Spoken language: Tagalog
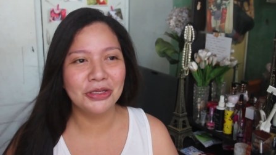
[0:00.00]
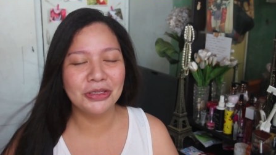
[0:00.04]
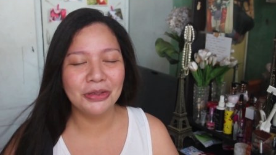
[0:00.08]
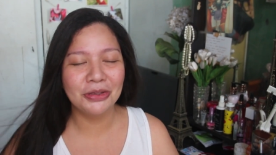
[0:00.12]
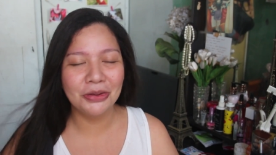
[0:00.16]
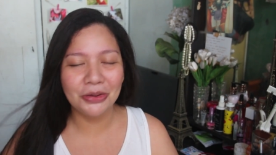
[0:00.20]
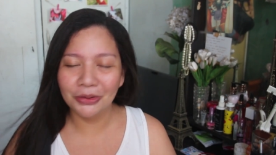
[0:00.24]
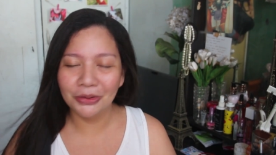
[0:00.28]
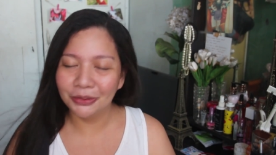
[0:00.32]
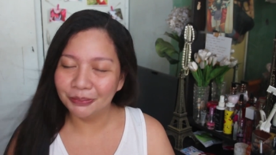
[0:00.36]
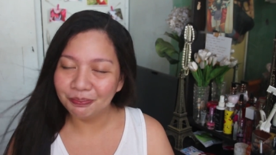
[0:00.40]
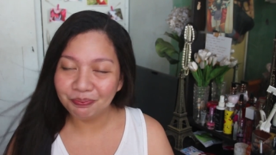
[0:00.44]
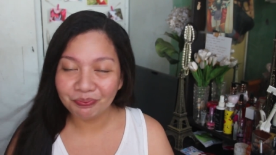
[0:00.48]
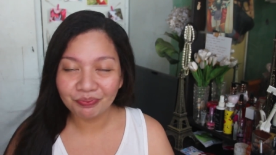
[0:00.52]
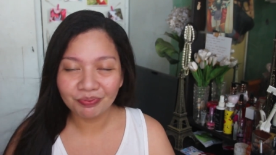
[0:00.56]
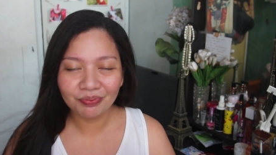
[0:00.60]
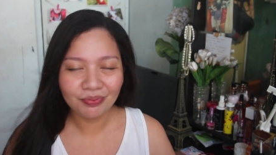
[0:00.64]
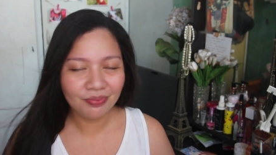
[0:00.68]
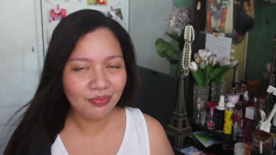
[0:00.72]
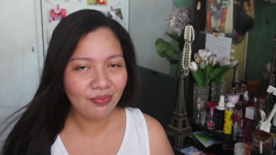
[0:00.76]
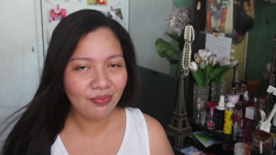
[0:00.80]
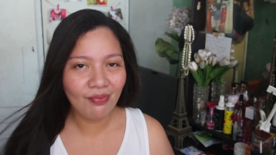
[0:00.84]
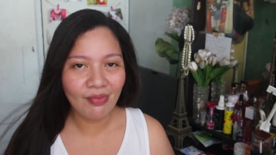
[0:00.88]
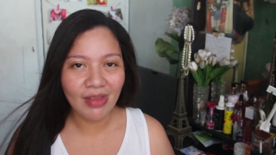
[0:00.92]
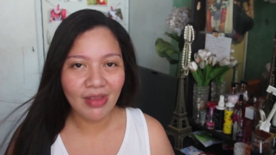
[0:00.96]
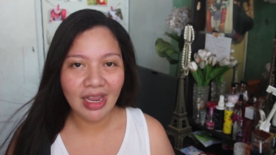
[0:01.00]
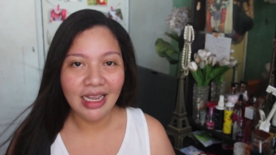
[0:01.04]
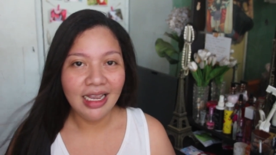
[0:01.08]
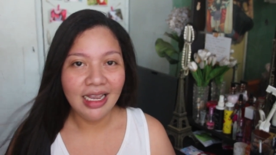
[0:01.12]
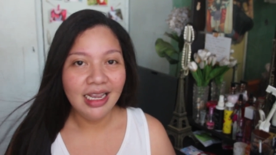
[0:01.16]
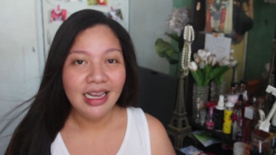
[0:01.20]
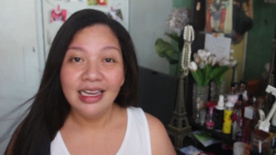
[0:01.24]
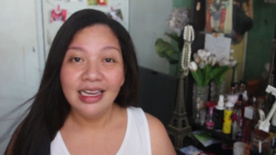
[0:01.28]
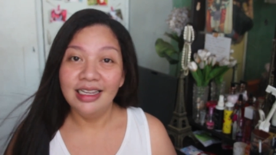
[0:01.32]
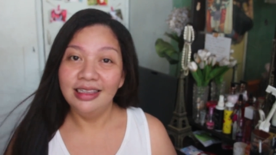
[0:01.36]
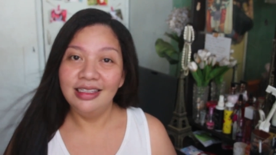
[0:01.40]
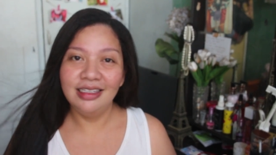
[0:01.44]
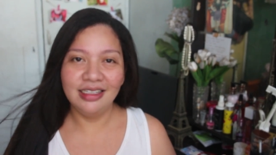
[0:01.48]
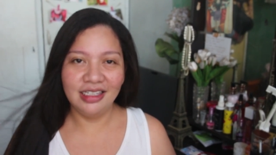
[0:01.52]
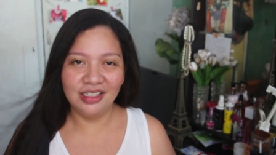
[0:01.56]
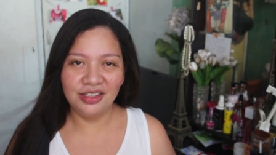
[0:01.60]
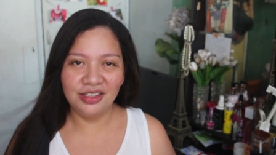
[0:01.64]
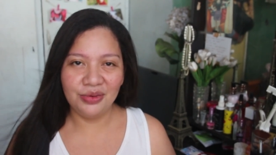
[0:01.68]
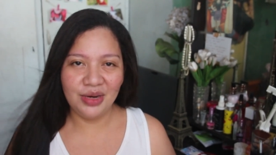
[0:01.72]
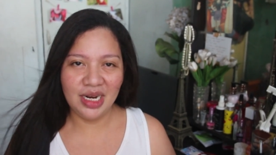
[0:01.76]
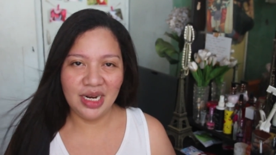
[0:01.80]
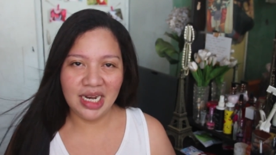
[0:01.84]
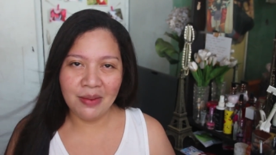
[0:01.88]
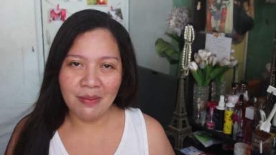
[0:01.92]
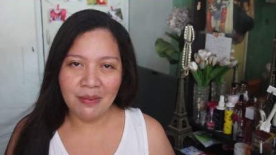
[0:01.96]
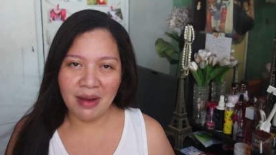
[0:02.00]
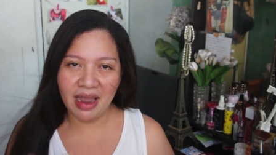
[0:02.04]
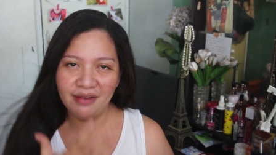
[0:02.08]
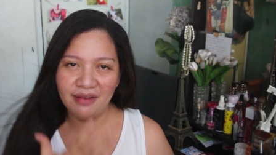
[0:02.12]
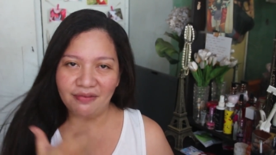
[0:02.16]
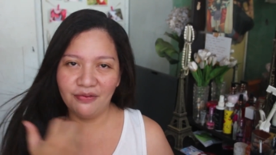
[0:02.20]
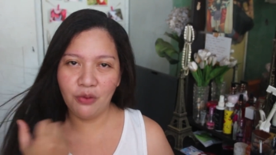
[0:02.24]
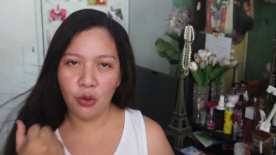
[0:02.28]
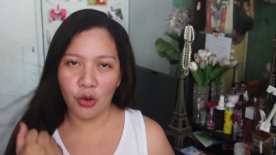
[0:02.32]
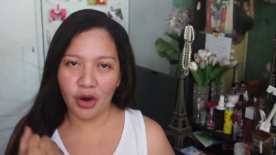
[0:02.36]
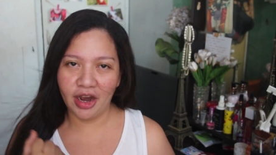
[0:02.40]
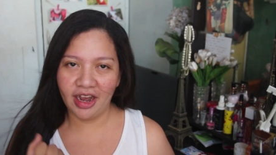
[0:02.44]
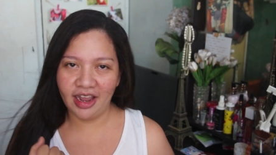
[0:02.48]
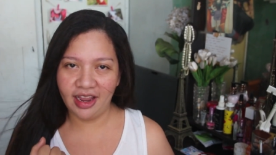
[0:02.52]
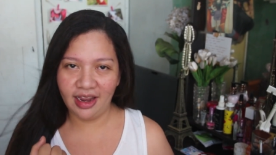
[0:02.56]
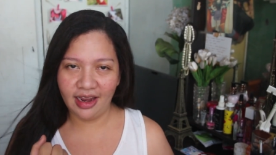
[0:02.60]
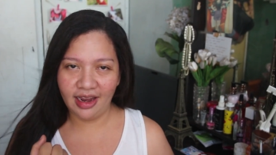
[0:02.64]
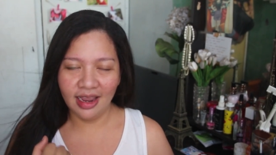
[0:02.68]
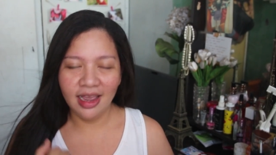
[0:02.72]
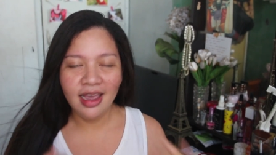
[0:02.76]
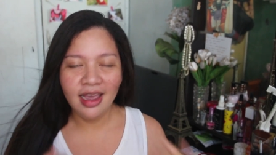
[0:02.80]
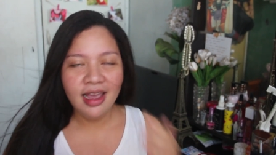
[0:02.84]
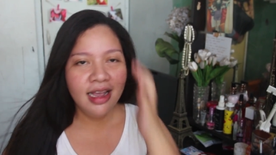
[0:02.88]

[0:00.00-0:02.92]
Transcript: So, this is really my forte.